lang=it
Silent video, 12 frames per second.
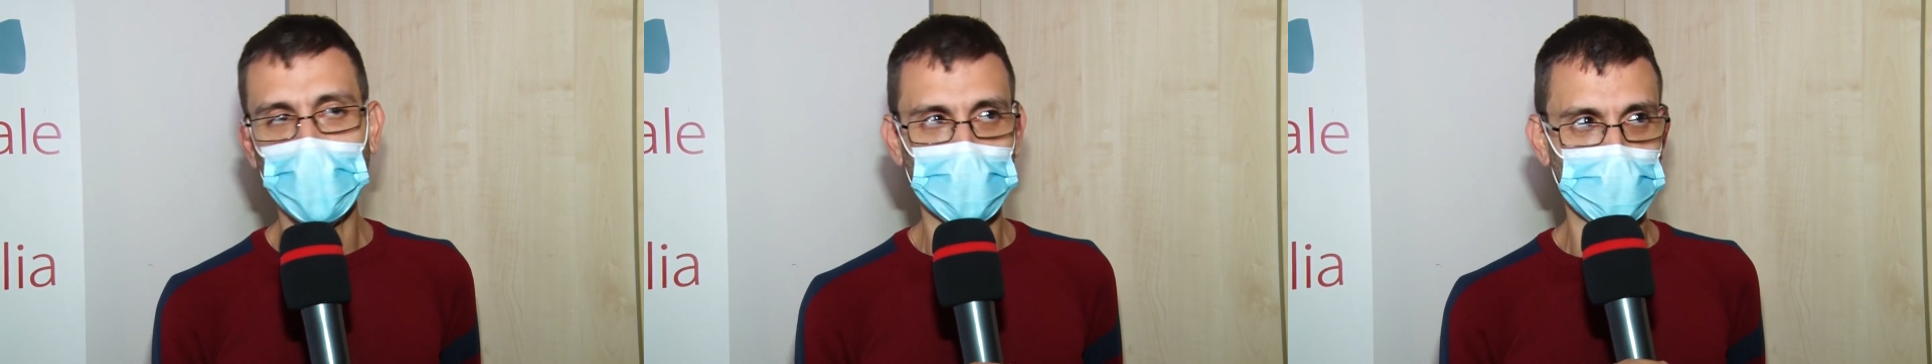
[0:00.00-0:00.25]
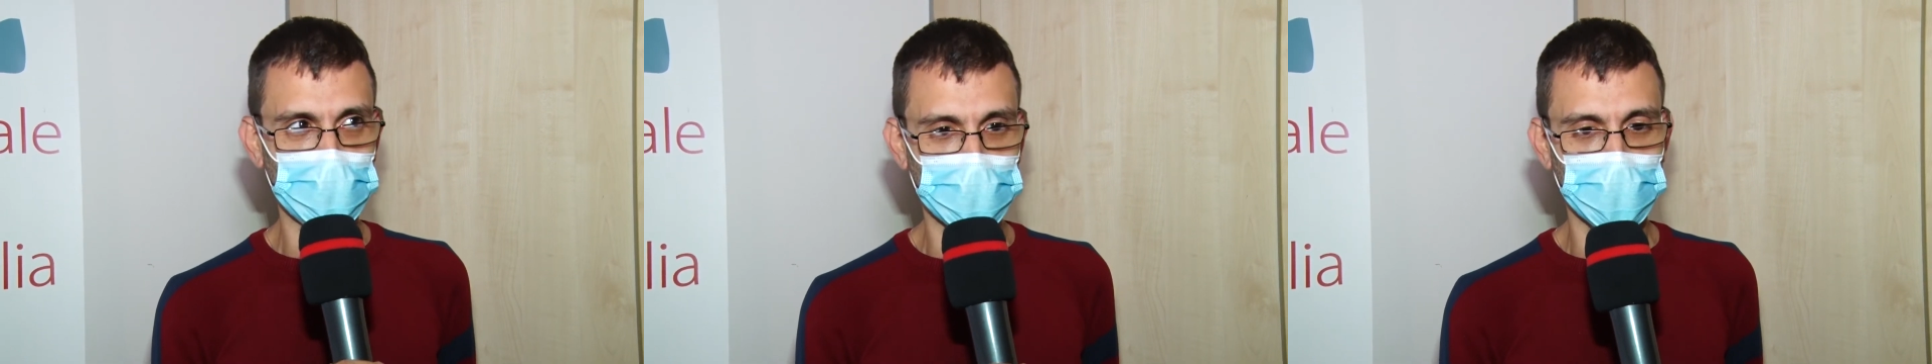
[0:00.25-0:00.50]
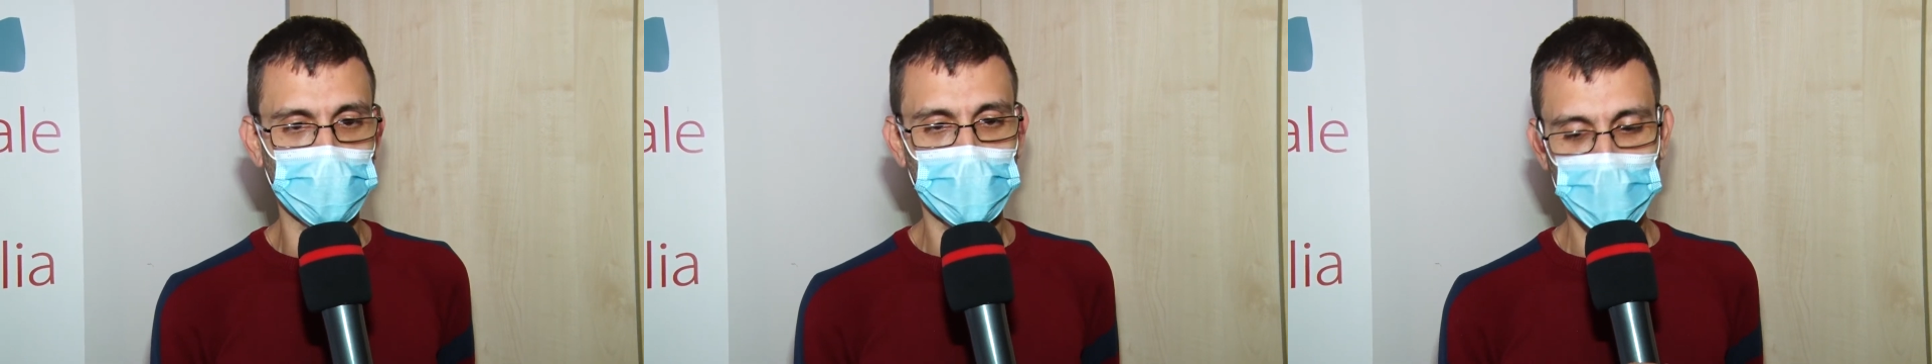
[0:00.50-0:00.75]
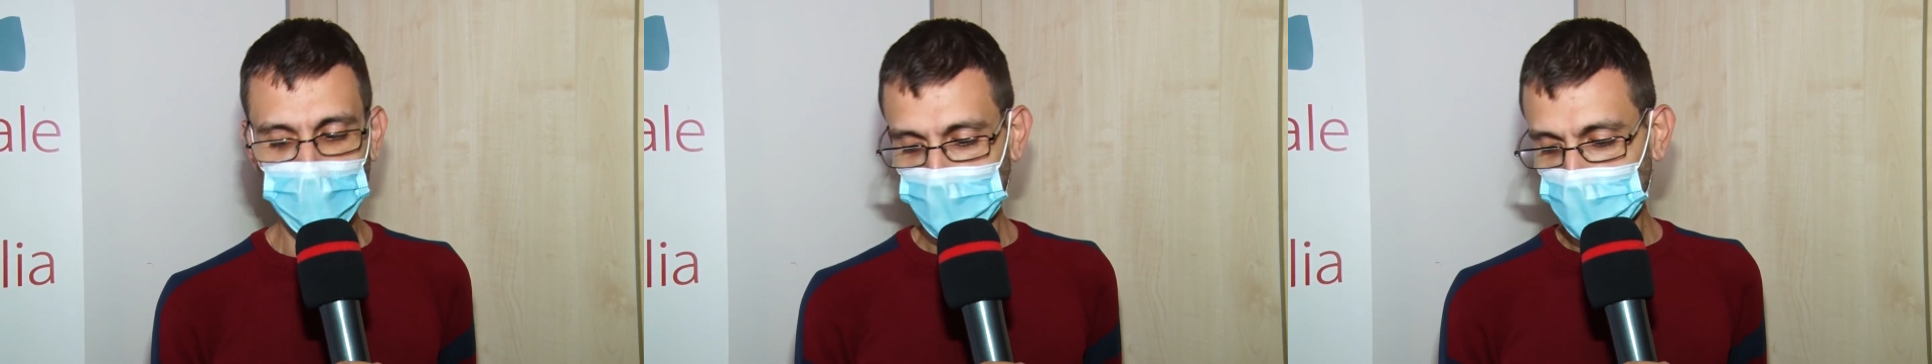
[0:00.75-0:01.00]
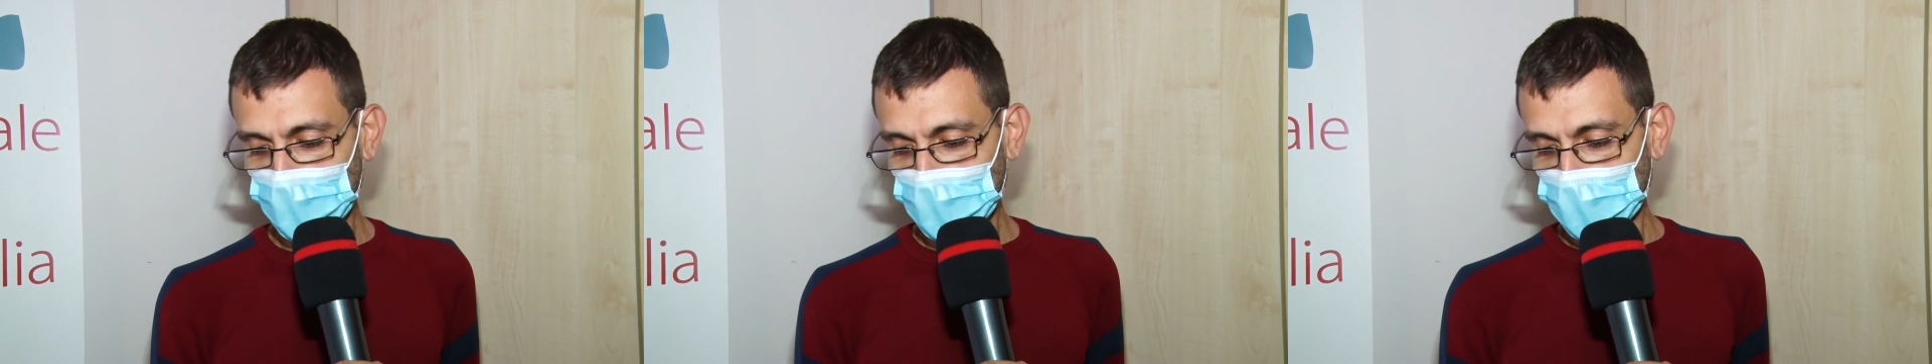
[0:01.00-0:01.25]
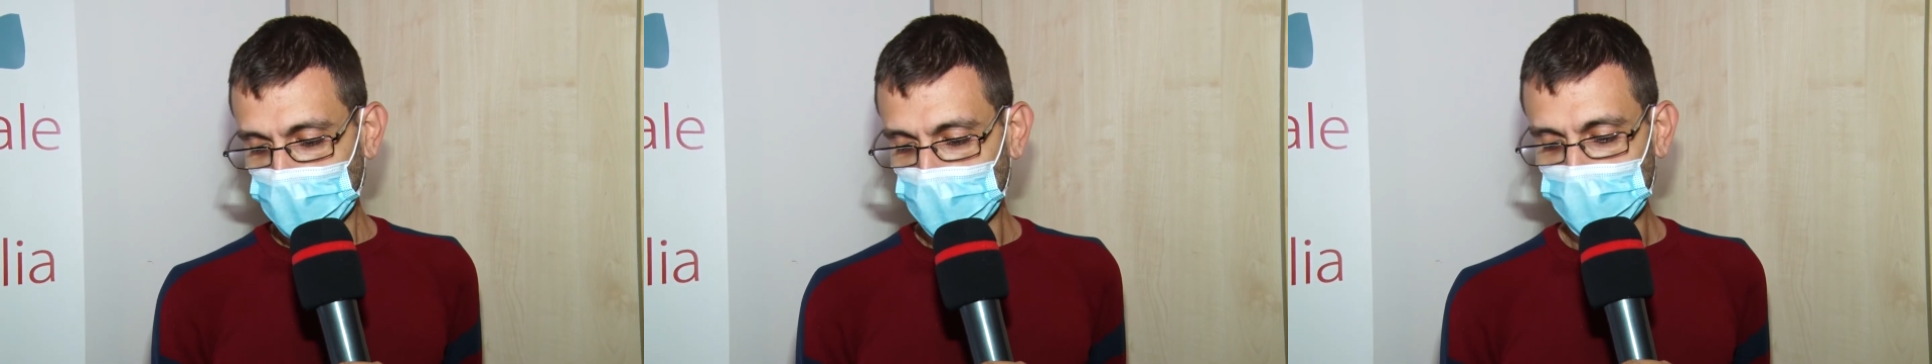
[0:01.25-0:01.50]
quanto
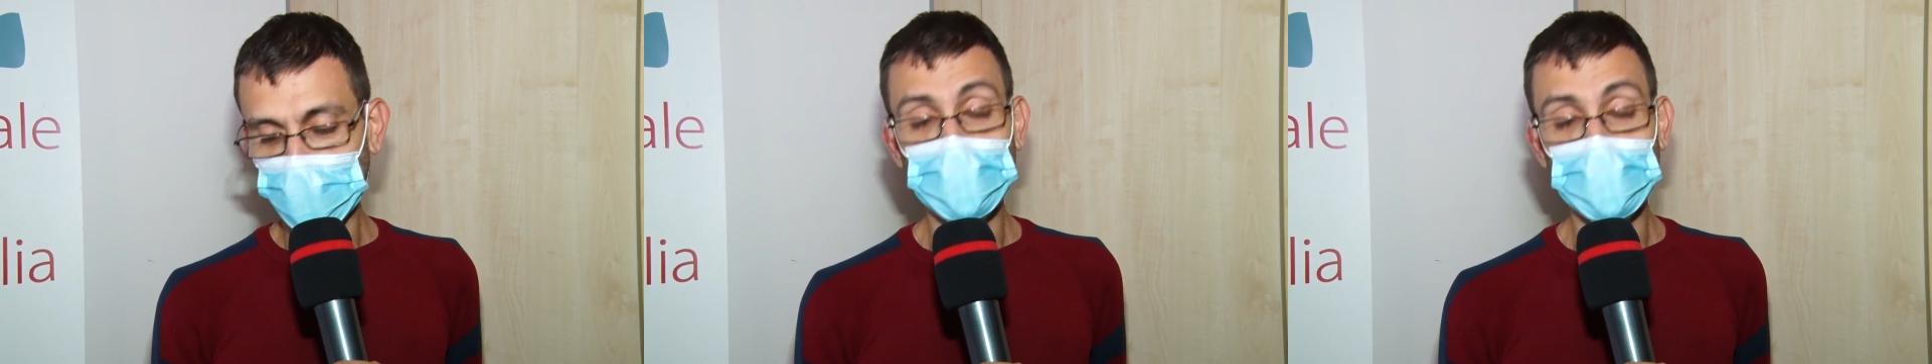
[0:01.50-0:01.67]
questi